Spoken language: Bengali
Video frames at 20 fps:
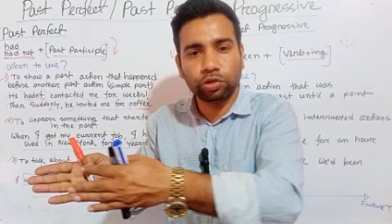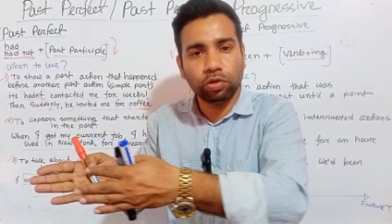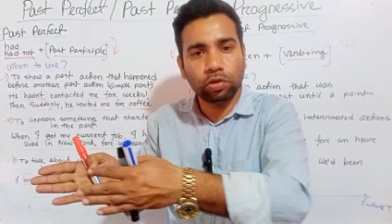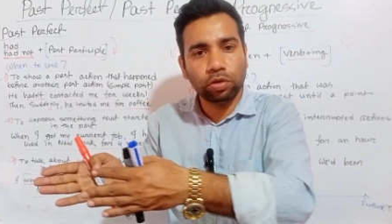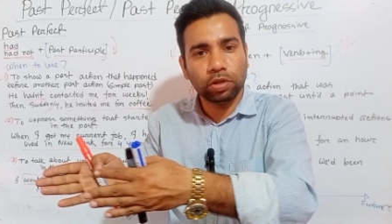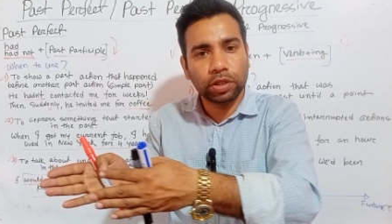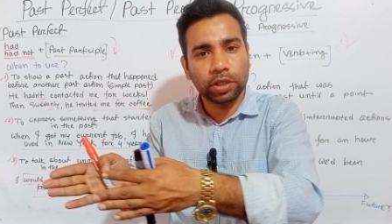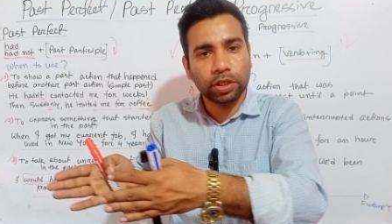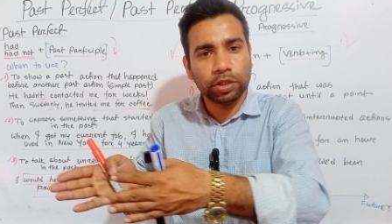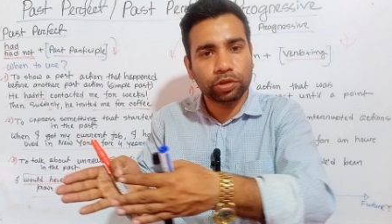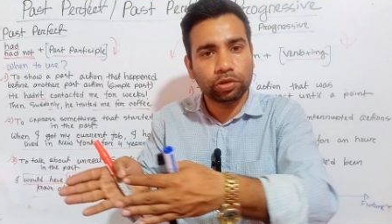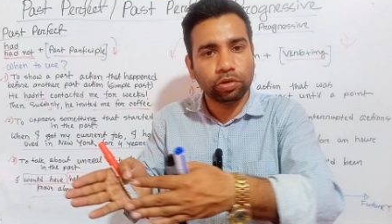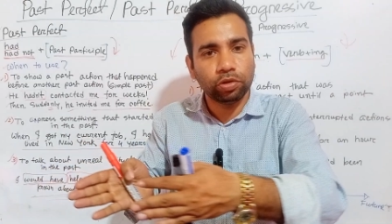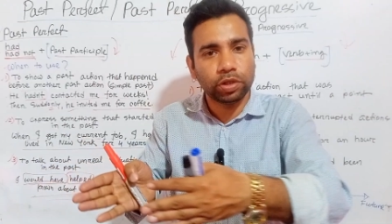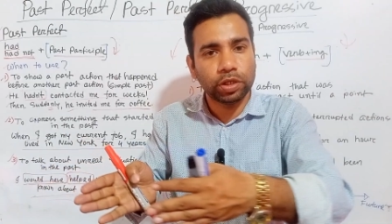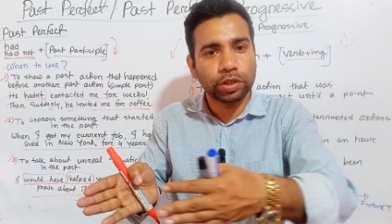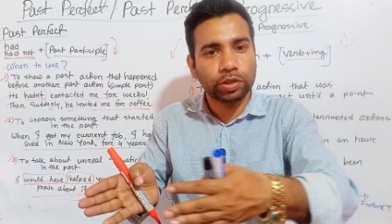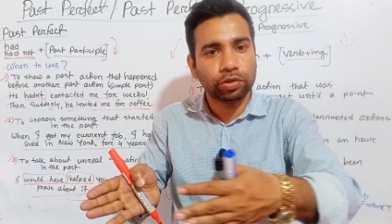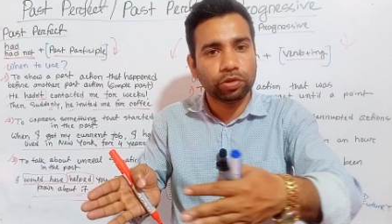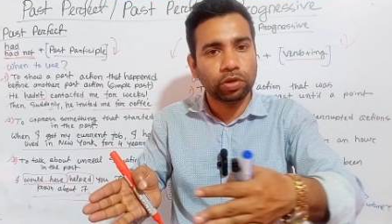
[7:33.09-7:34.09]
চলতে
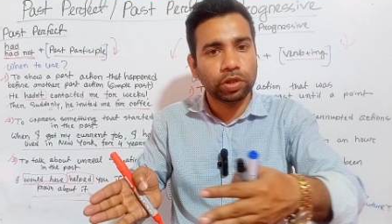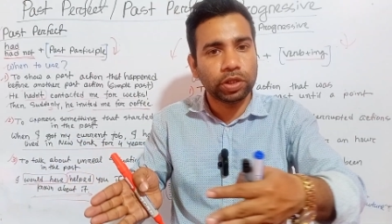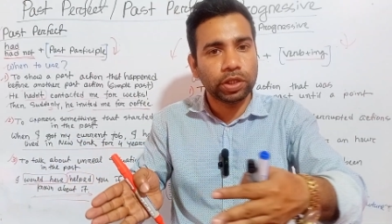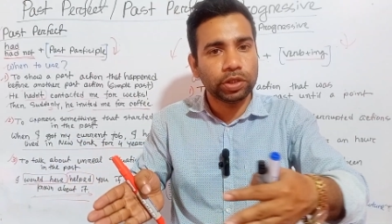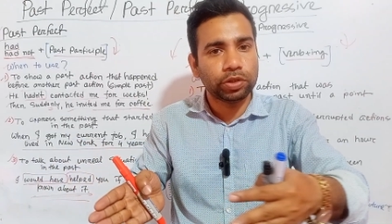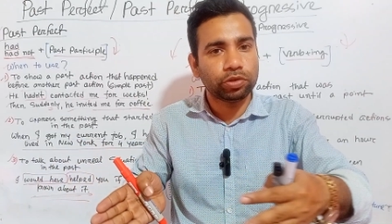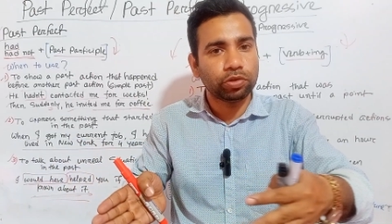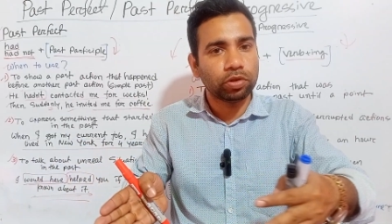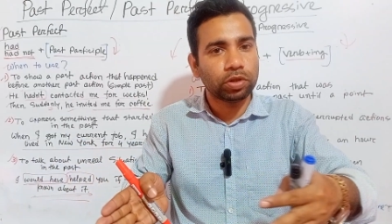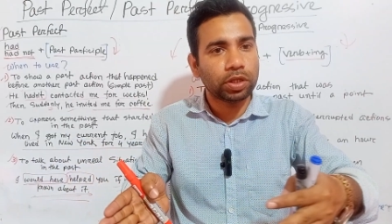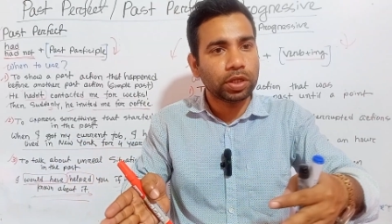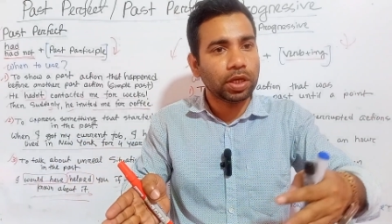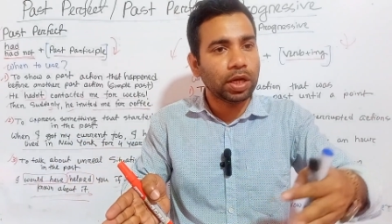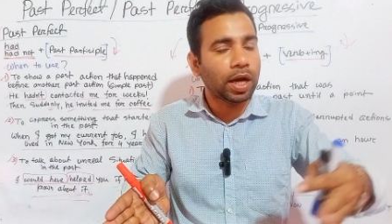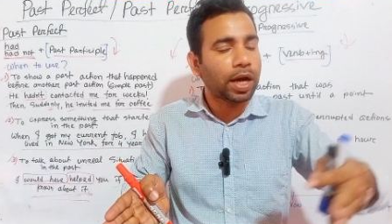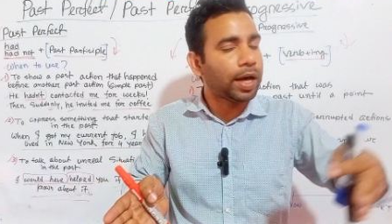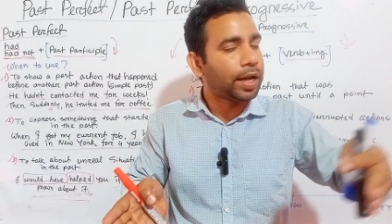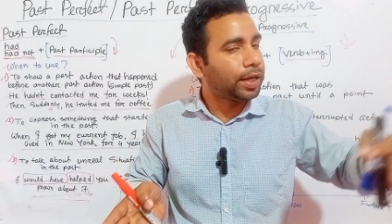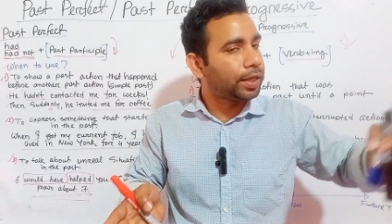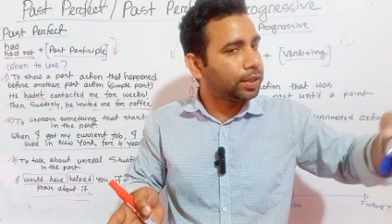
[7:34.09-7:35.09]
চলতে চলতে চলতে
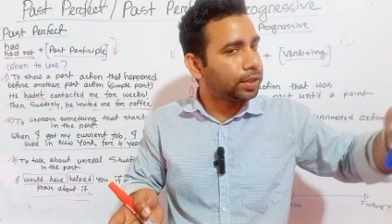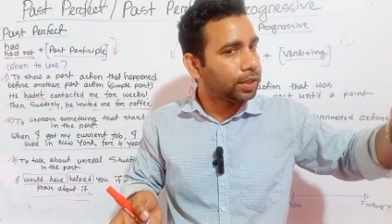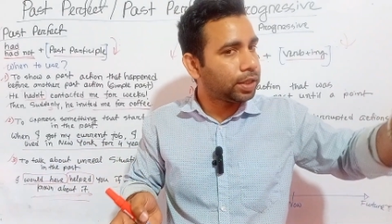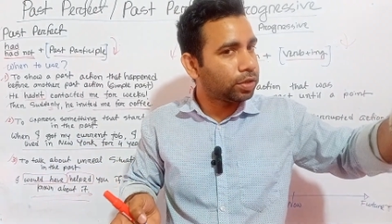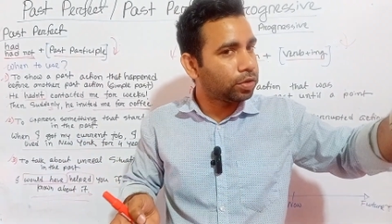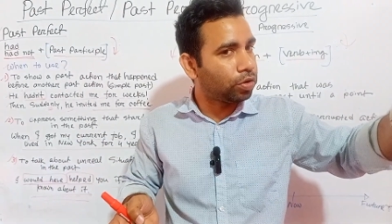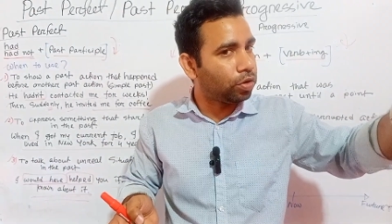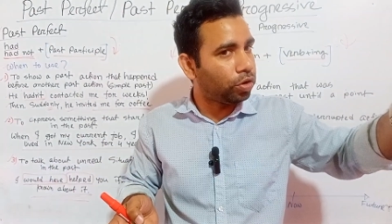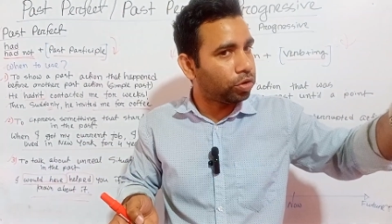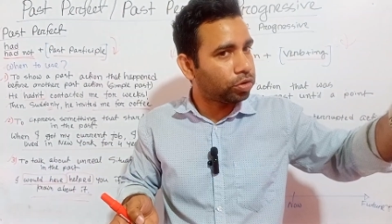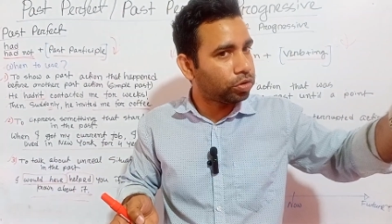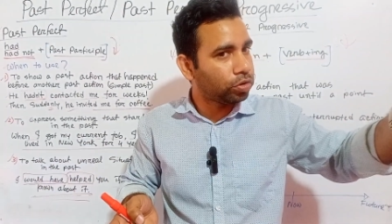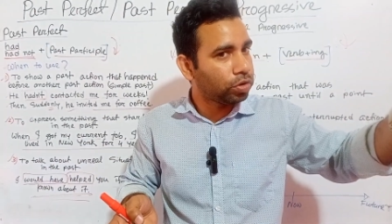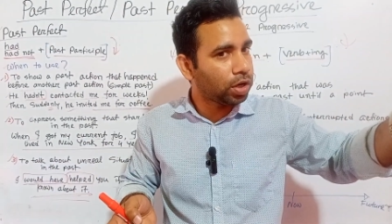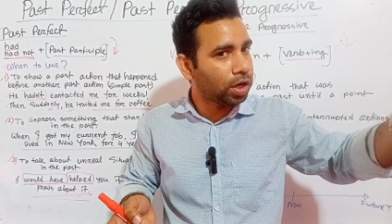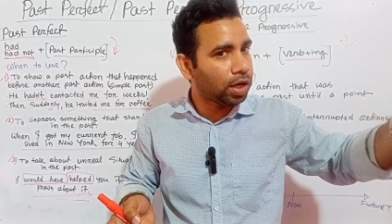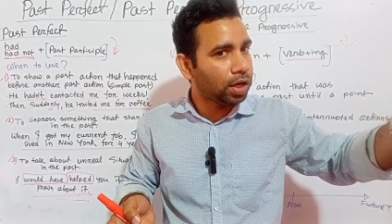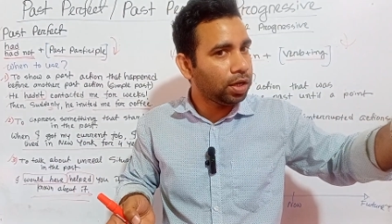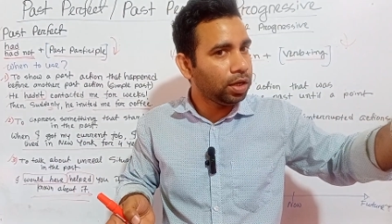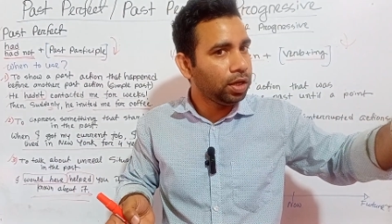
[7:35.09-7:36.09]
আরেকটা
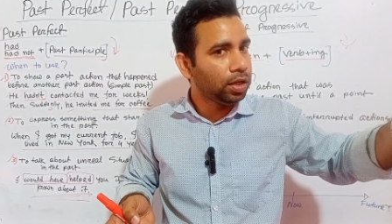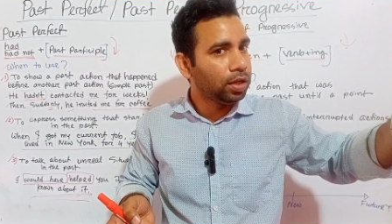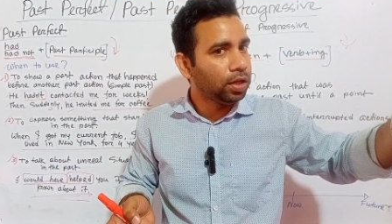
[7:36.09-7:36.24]
ঘটনা